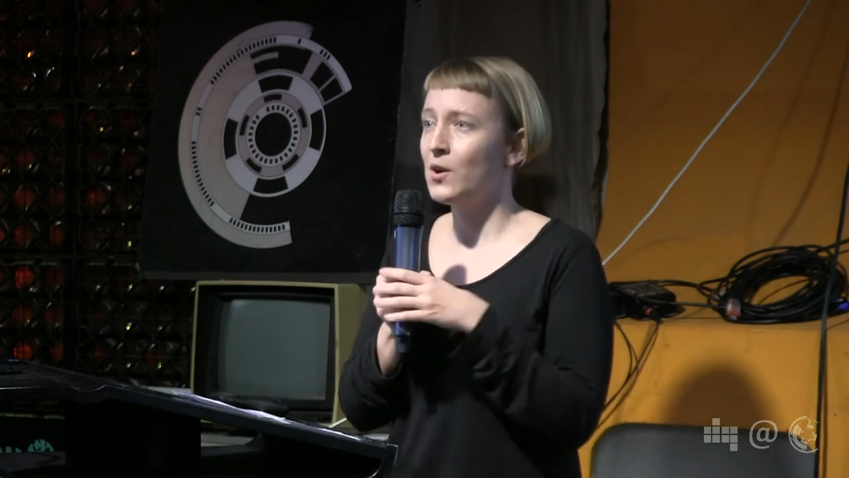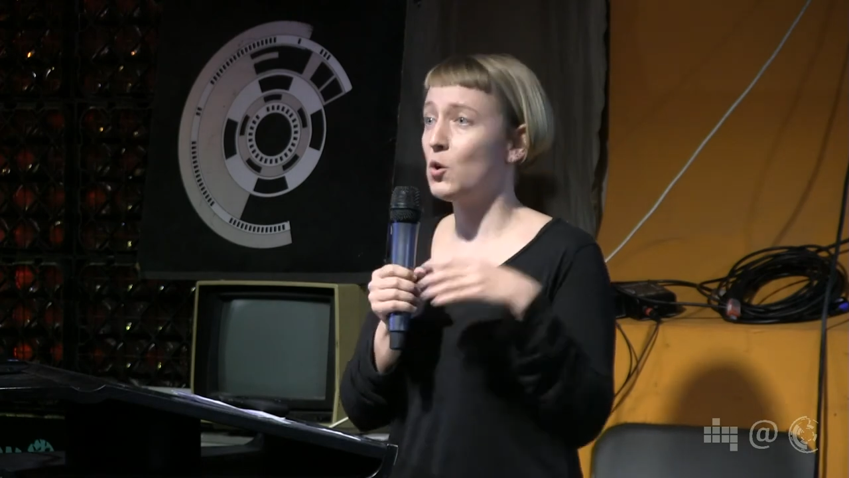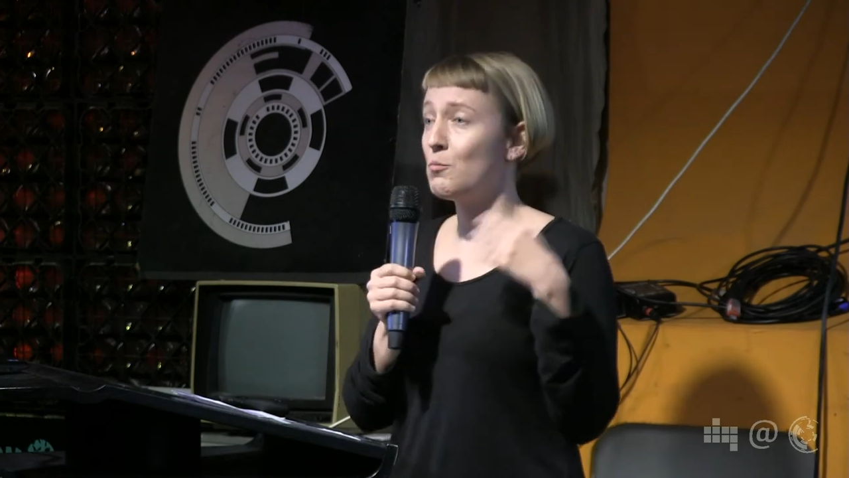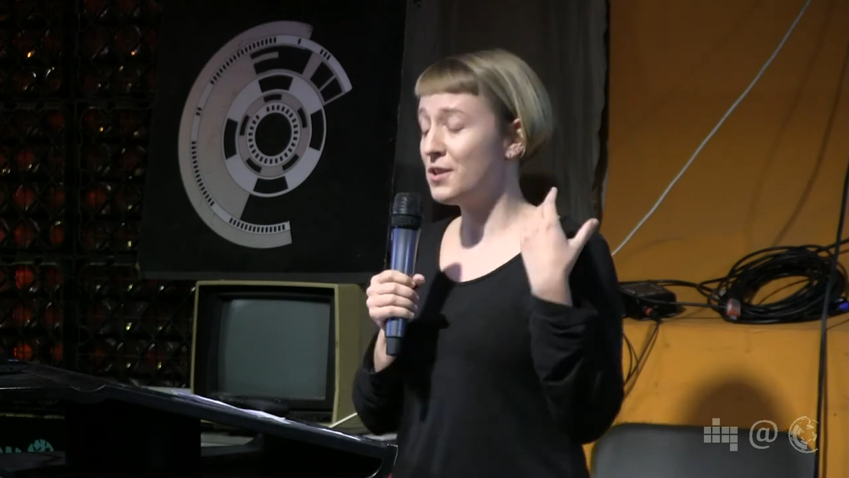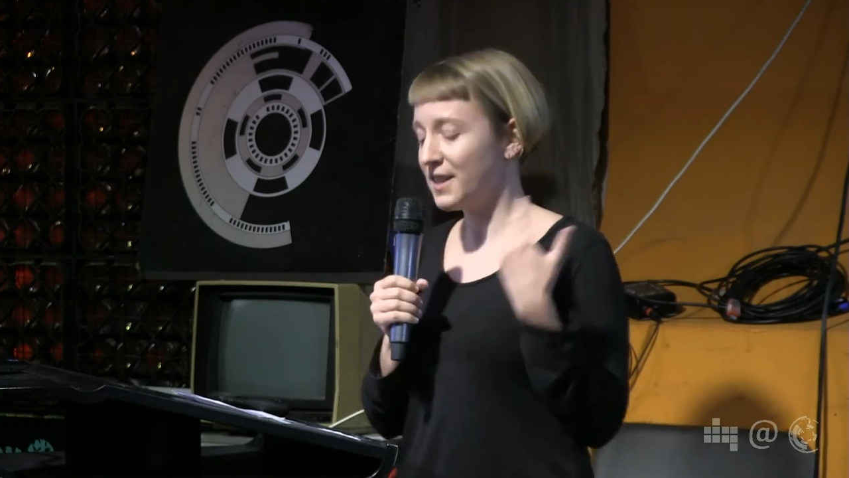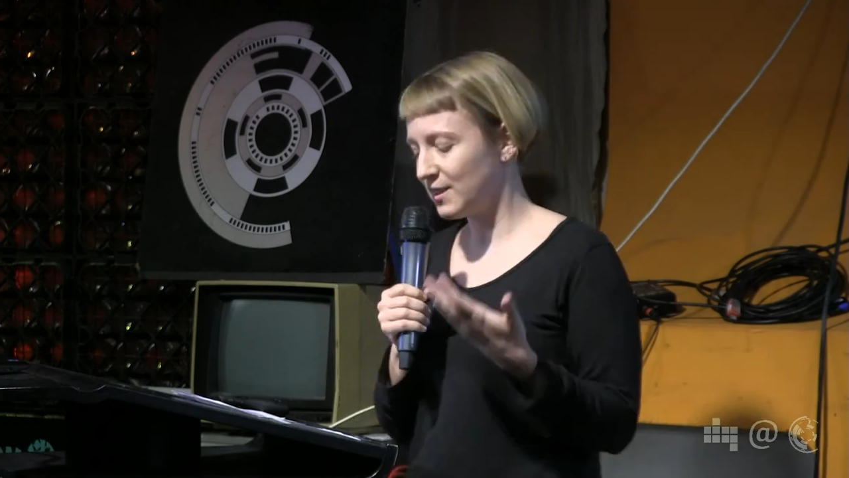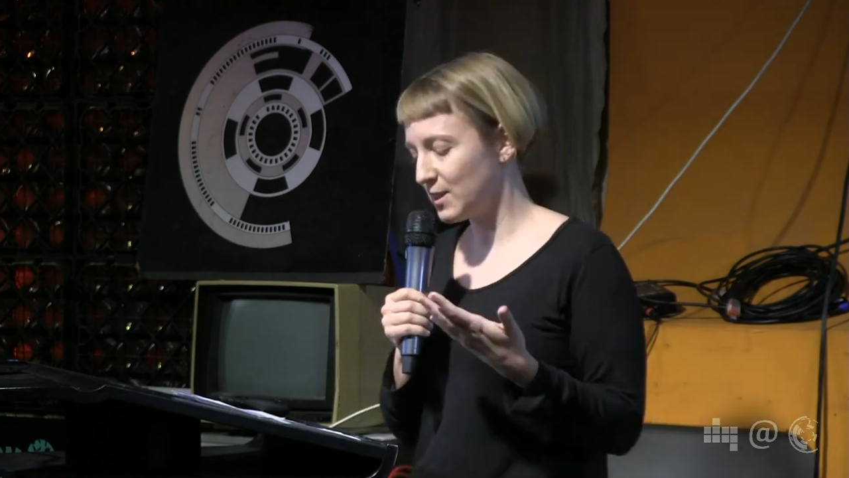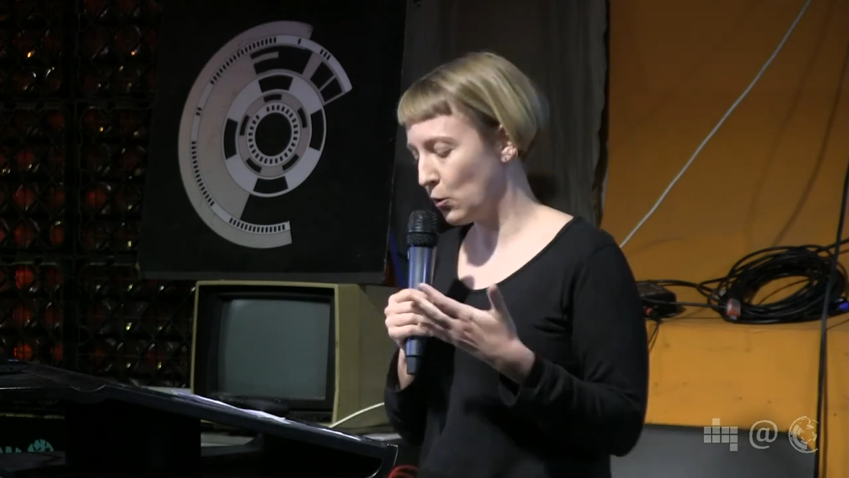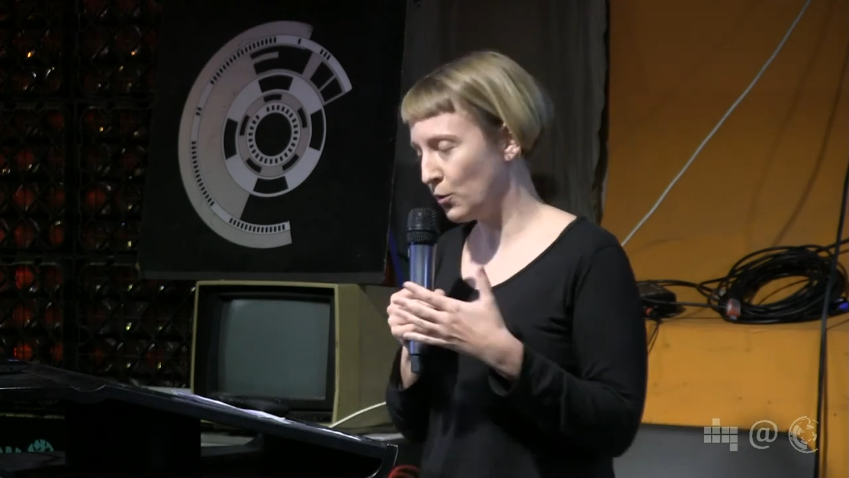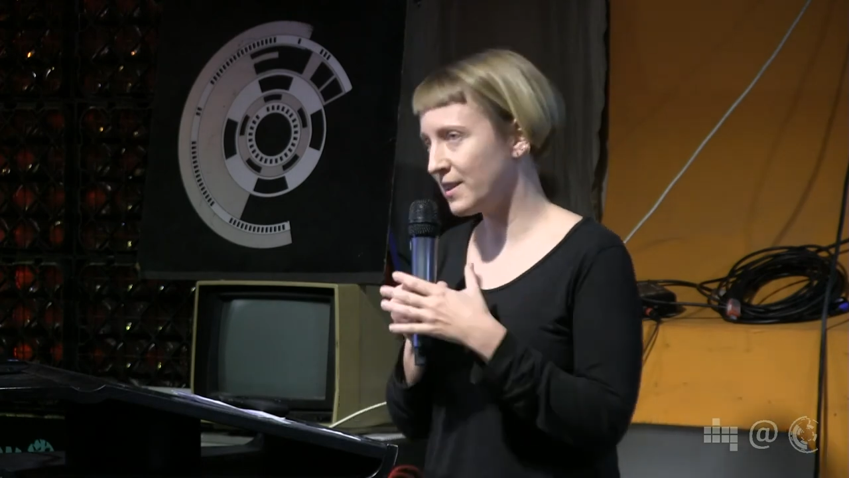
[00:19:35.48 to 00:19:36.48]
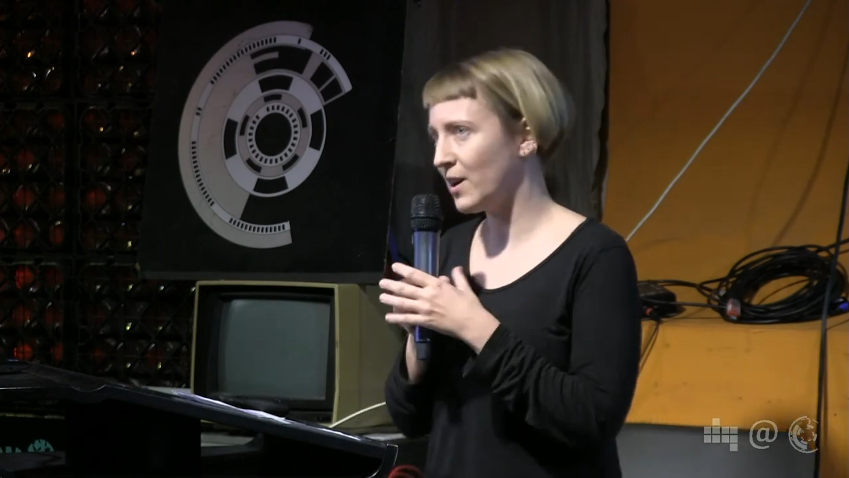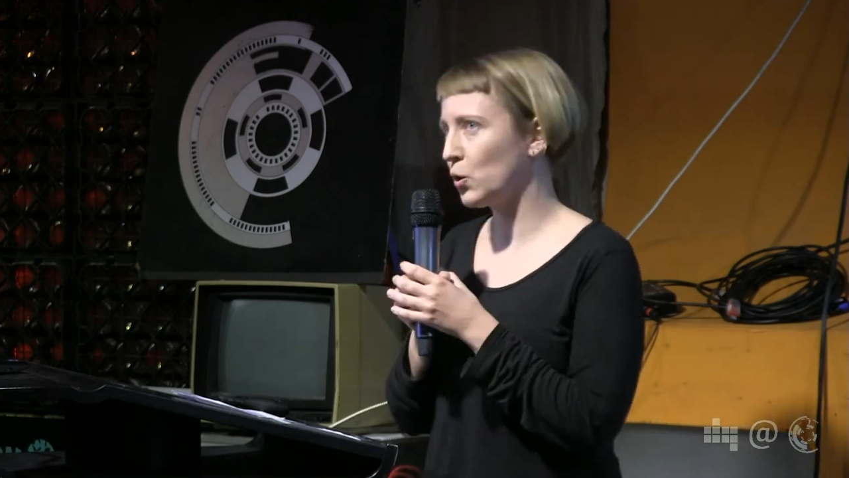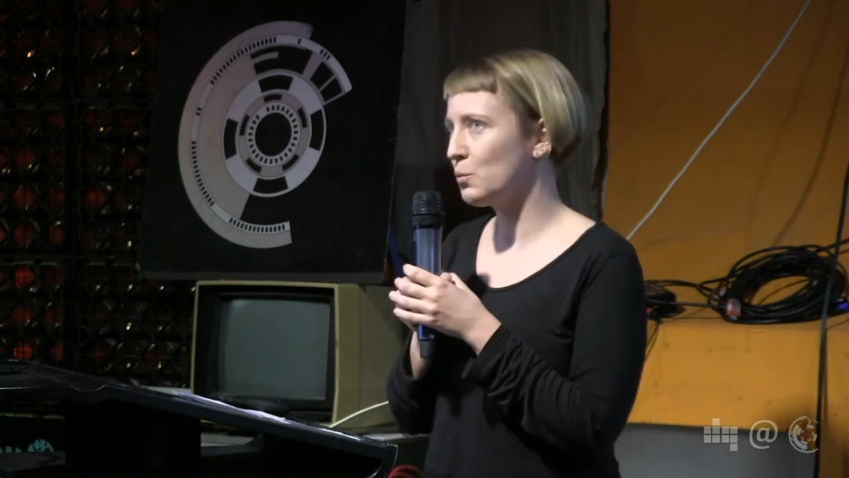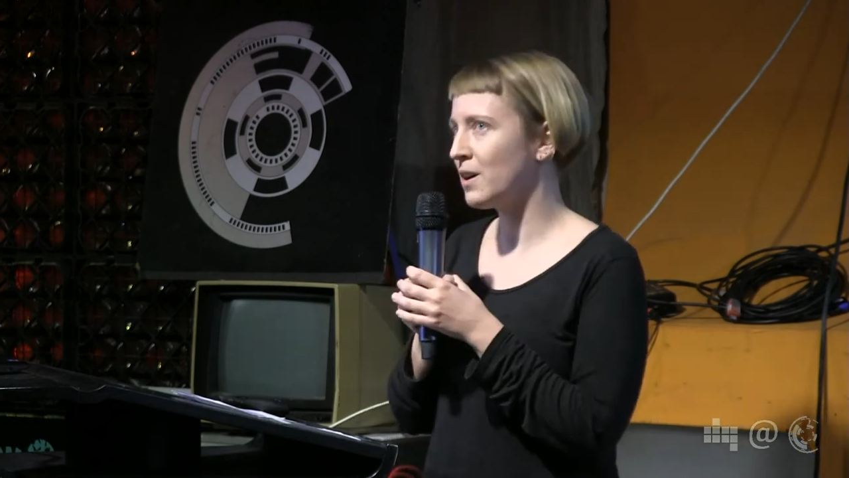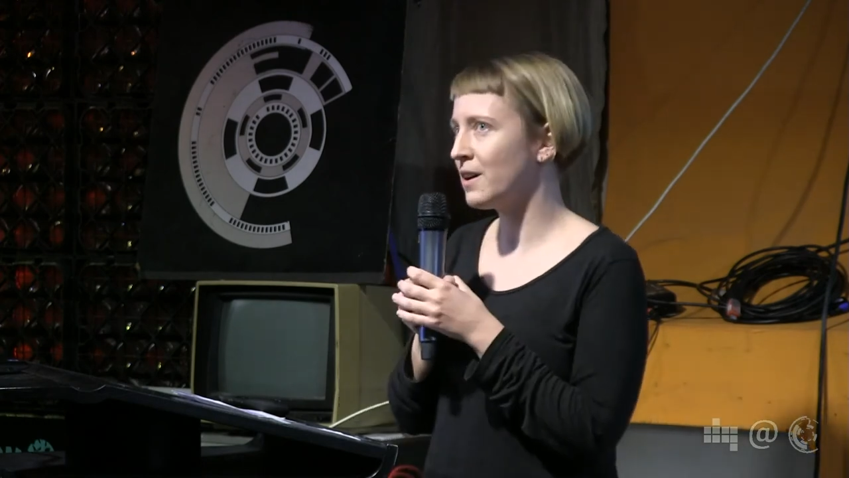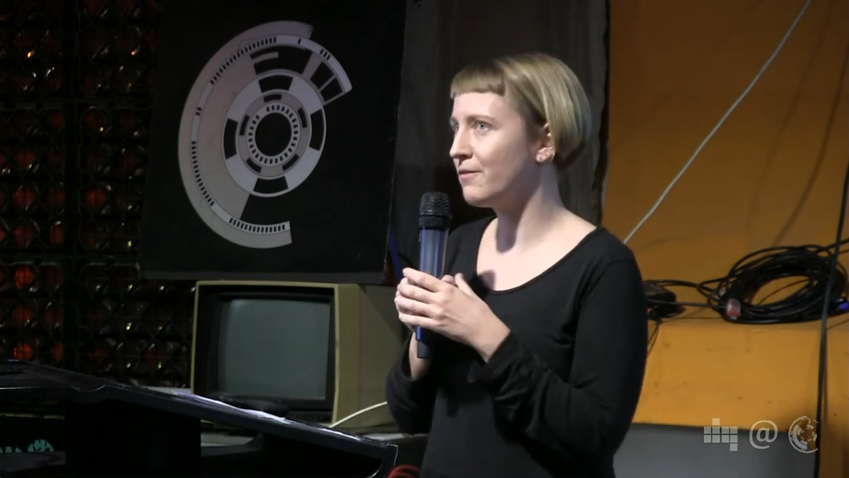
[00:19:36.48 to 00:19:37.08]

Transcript: Kommunikation darüber,